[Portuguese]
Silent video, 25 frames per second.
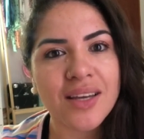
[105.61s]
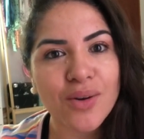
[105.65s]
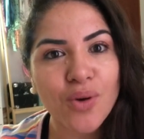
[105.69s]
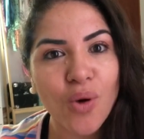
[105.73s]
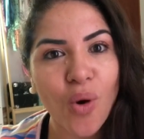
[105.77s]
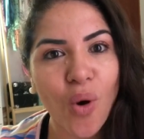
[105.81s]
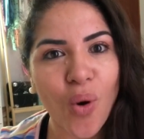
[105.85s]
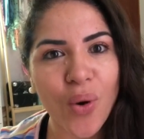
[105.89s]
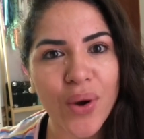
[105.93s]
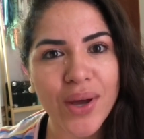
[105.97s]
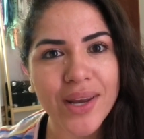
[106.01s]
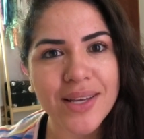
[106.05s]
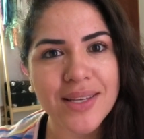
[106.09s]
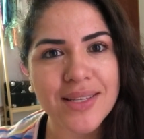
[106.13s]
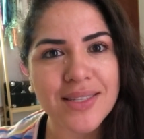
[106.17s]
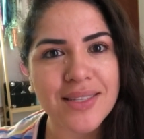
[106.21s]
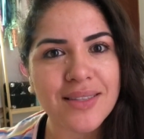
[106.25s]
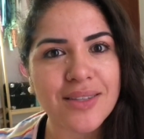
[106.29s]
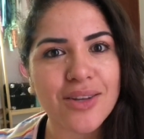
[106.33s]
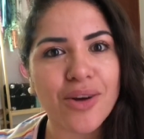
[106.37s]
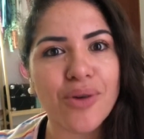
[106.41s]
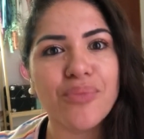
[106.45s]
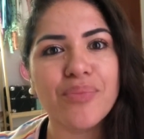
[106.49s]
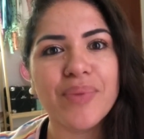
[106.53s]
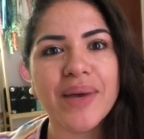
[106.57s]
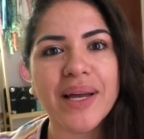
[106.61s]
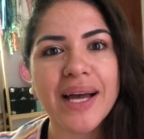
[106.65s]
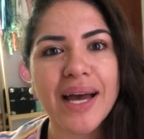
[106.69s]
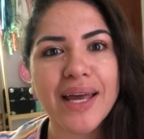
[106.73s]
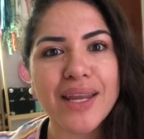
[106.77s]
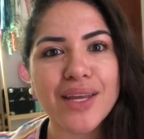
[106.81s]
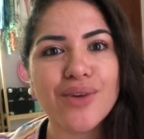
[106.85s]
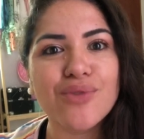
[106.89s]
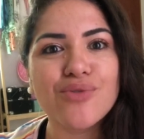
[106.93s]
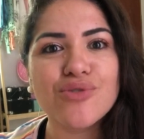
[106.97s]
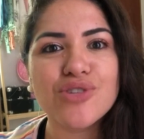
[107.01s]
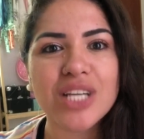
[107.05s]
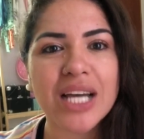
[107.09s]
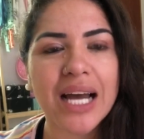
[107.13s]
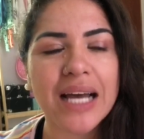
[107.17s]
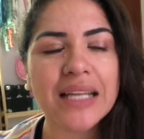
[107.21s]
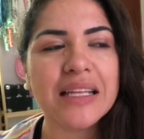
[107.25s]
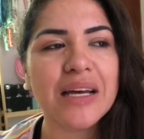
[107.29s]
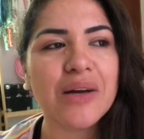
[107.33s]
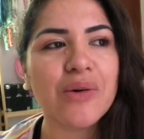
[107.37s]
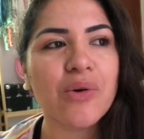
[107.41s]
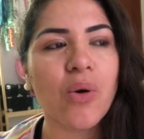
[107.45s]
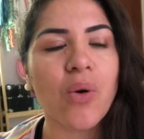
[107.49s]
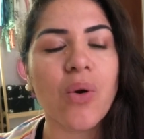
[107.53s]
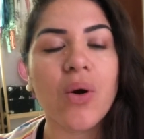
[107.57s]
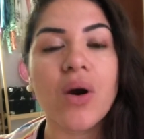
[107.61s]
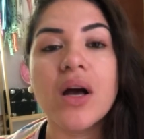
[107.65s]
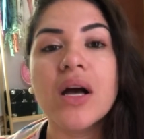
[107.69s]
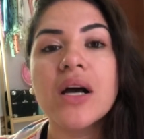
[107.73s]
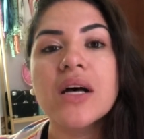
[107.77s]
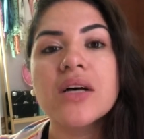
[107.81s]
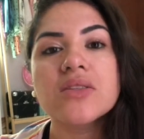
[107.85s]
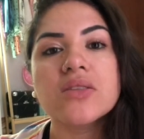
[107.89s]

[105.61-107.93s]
cores, então pegaria um de cada cor.